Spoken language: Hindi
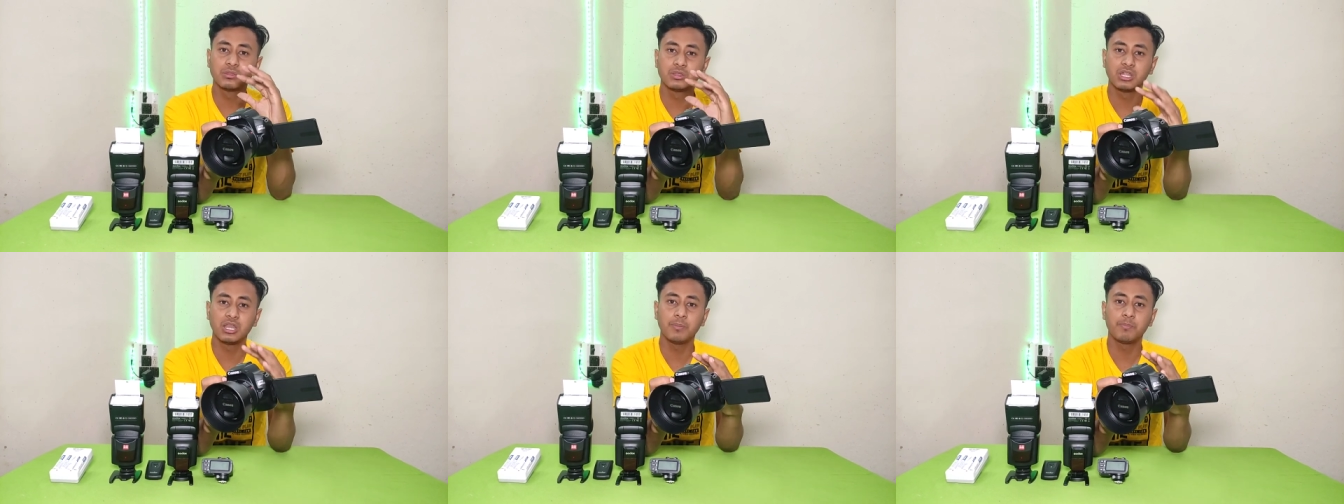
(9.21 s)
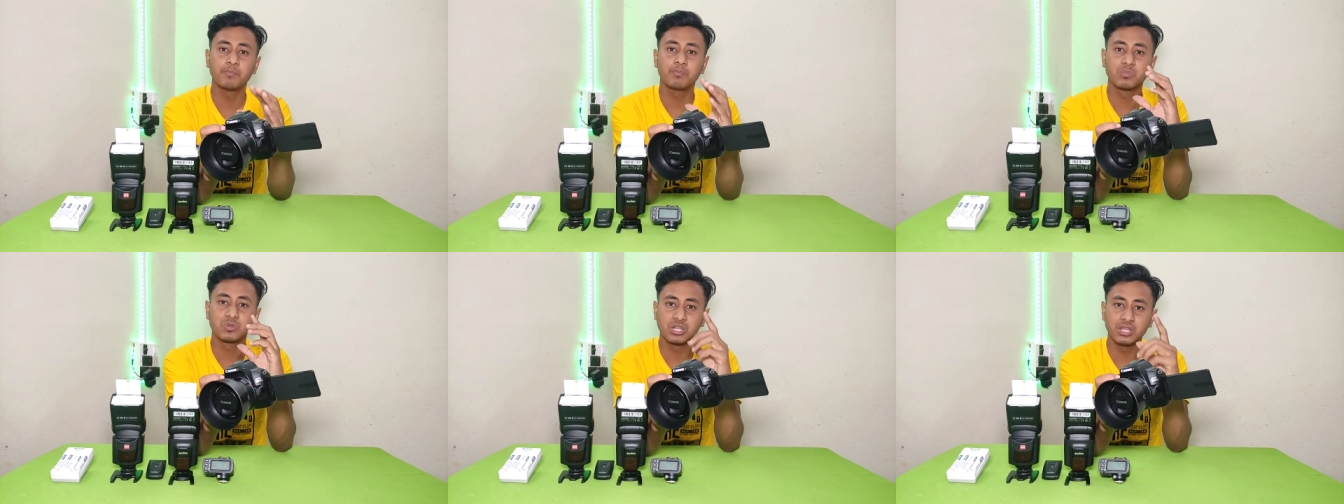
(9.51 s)

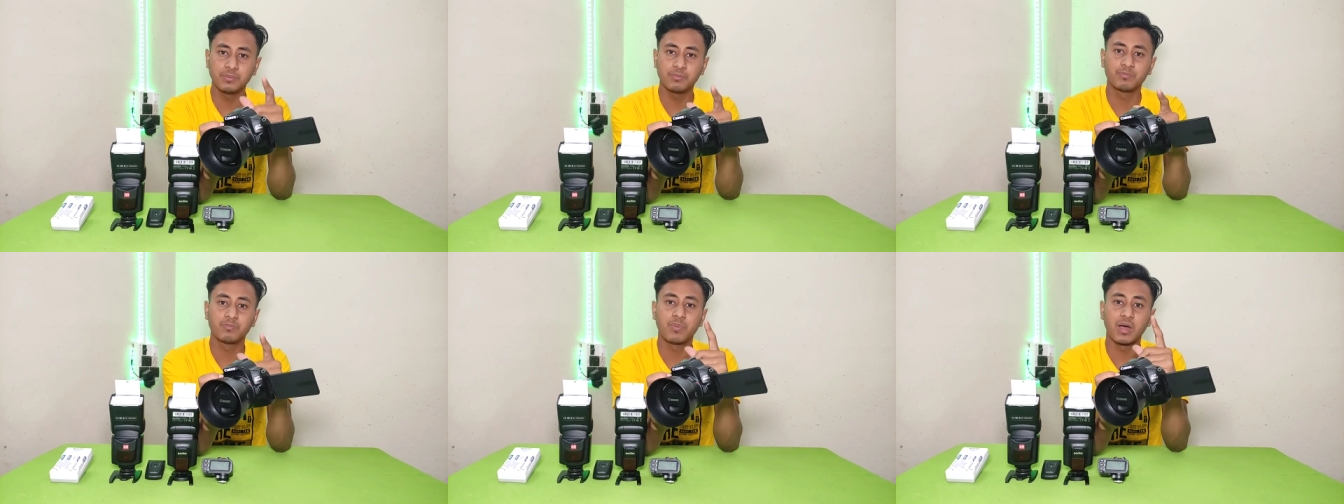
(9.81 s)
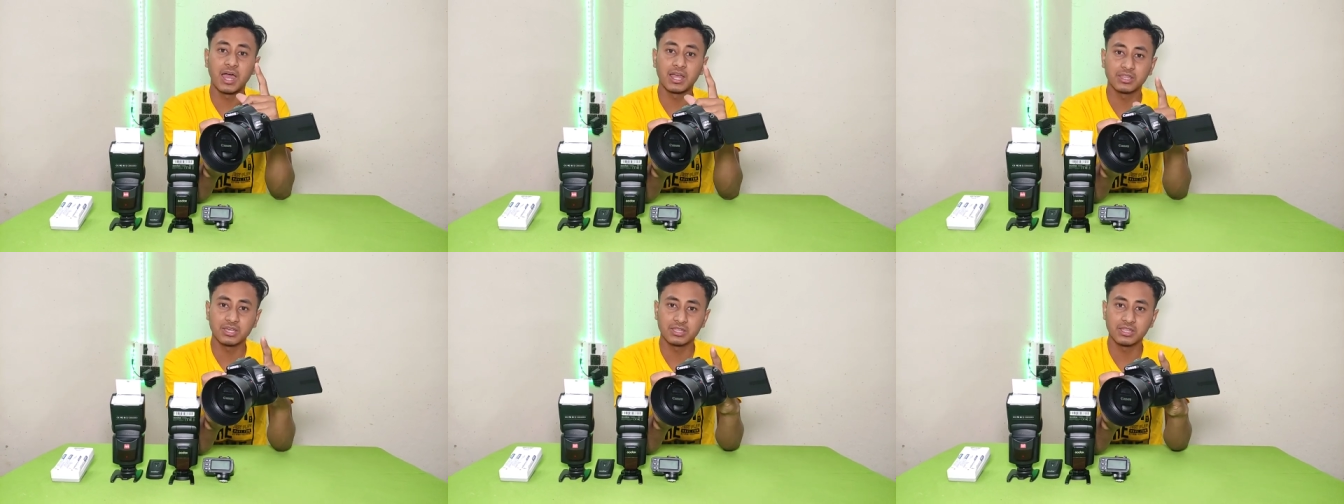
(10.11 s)
सिर्फ सिर्फ
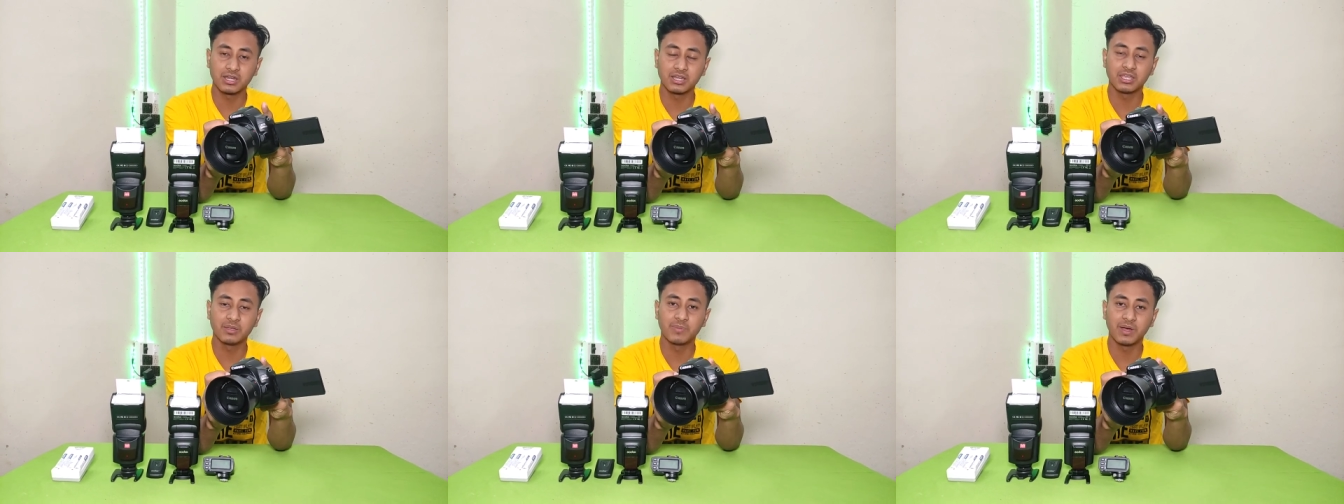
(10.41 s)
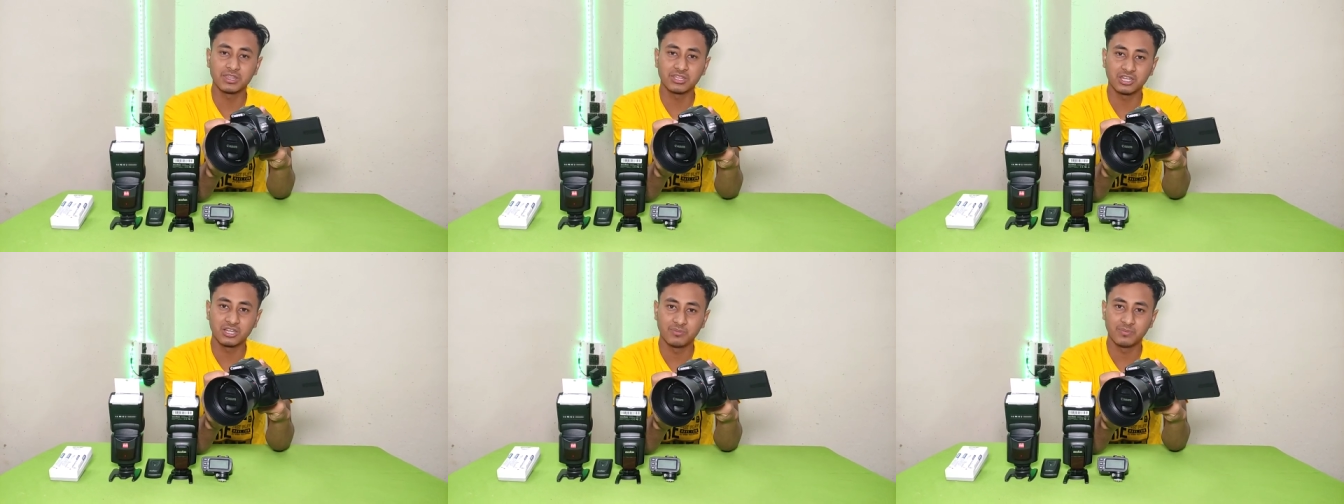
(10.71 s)
पाँच हज़ार की
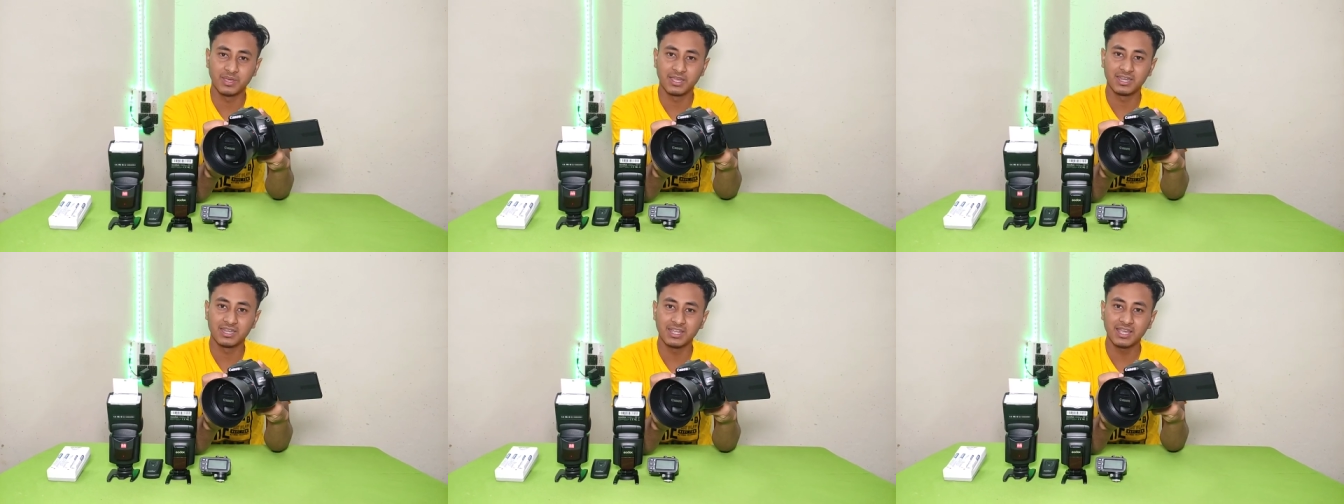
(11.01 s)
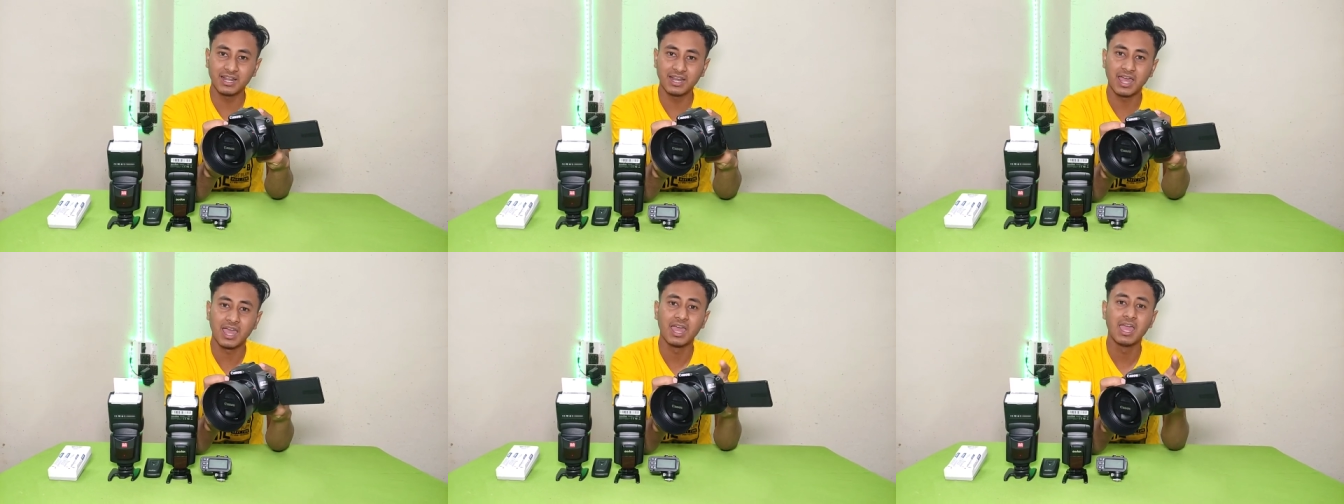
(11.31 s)
बजट में
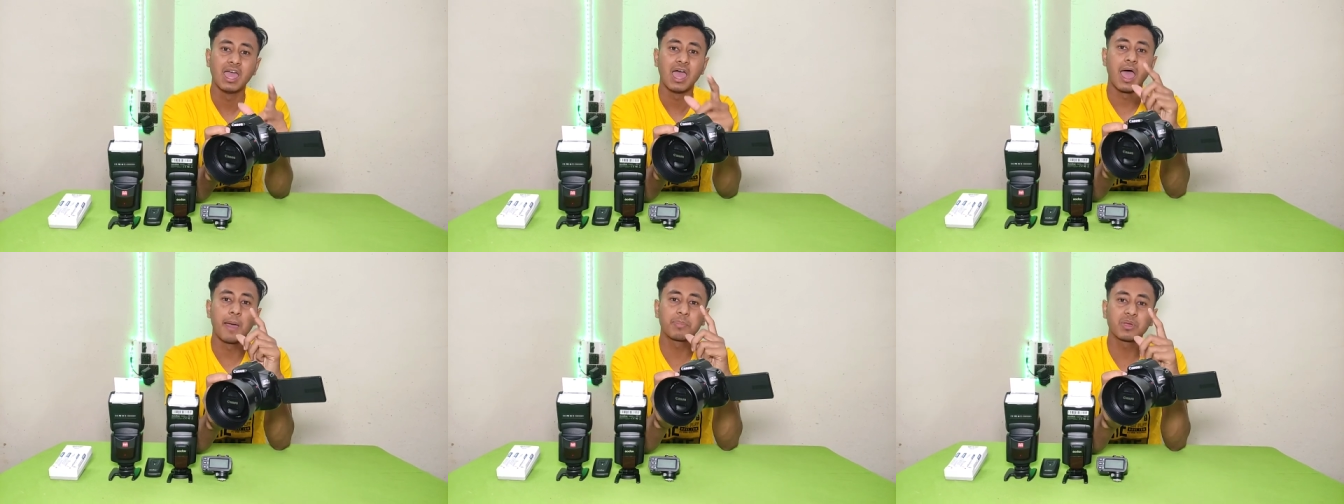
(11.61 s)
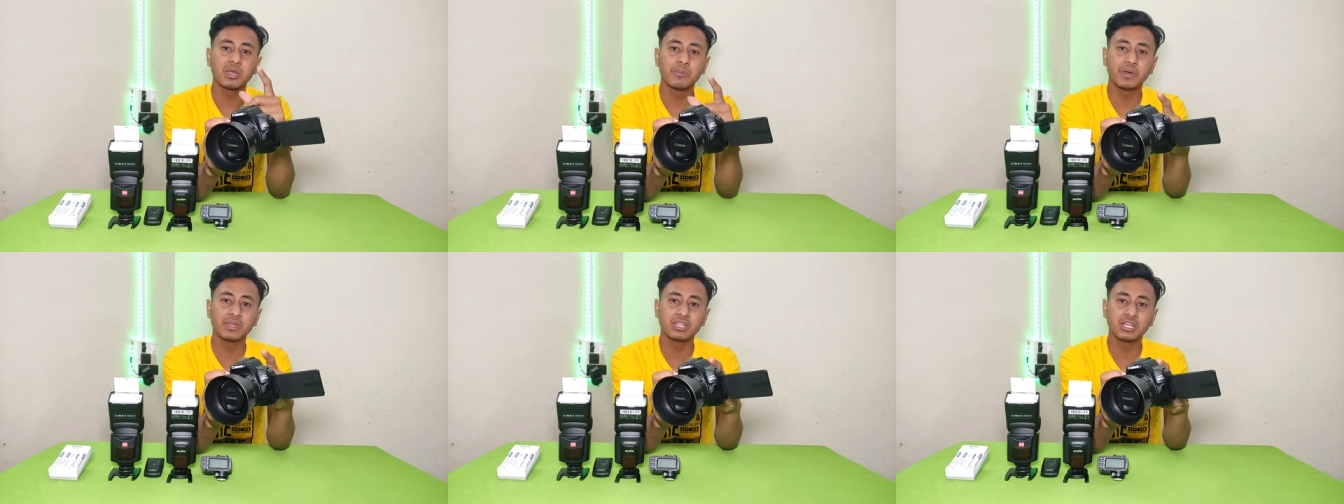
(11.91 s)
ठीक है ना
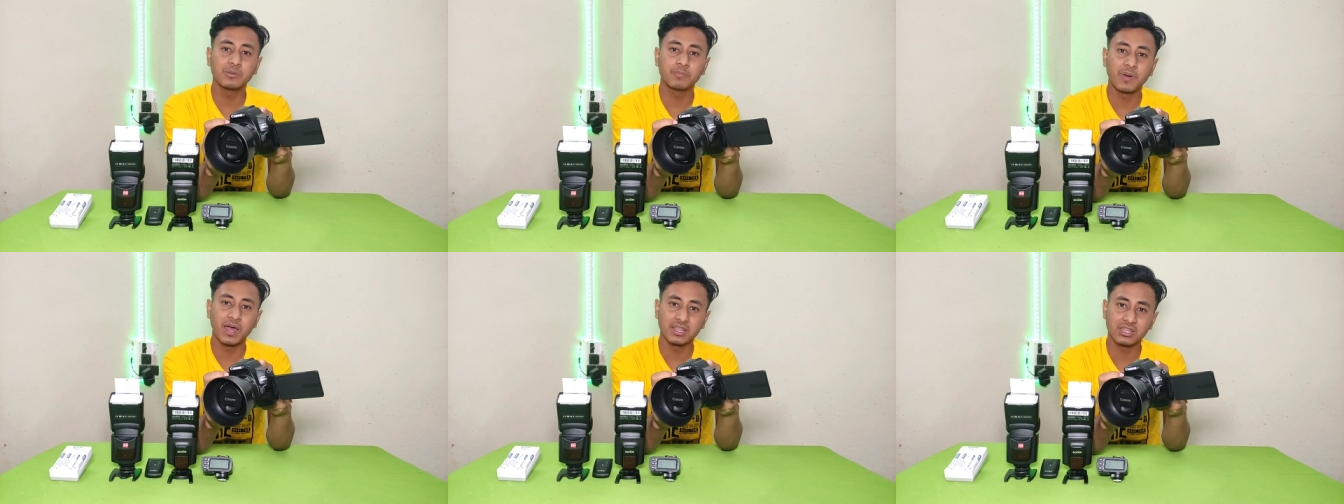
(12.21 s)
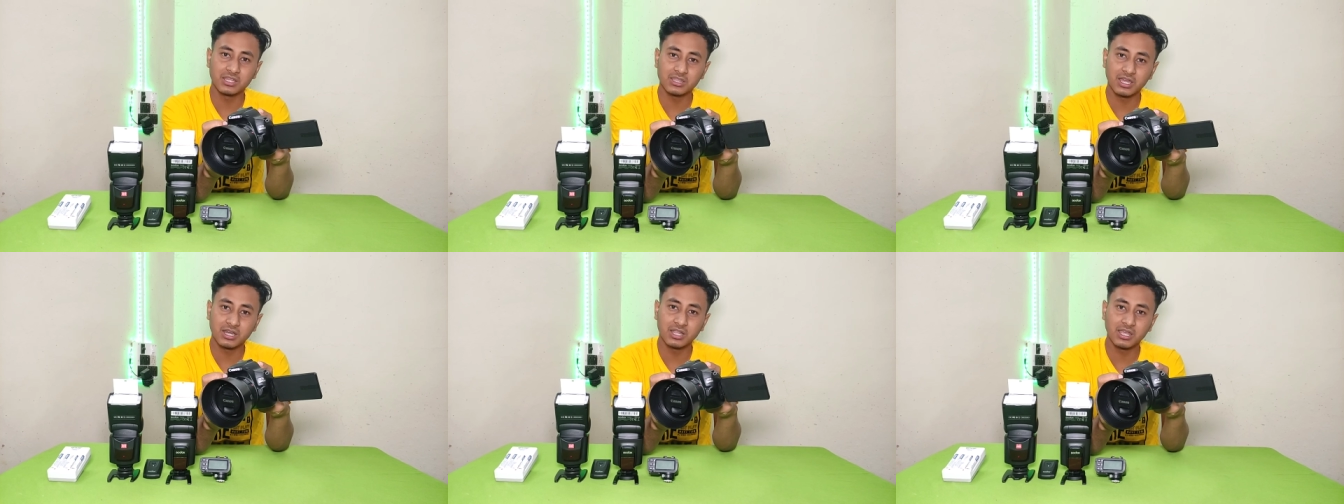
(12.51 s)
आपके बजट
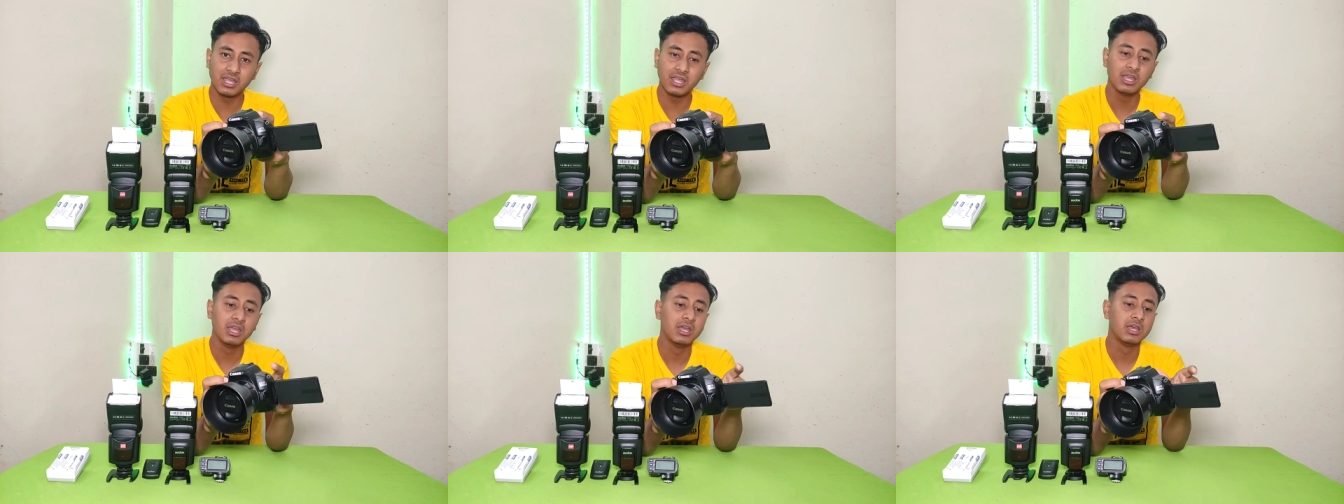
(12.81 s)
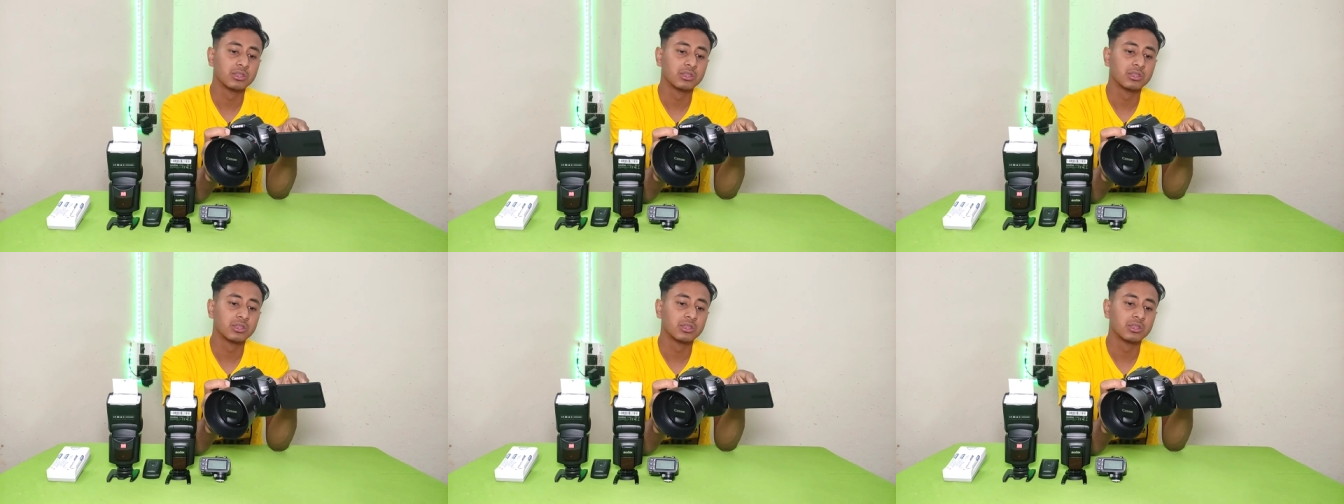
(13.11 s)
पाँच हज़ार है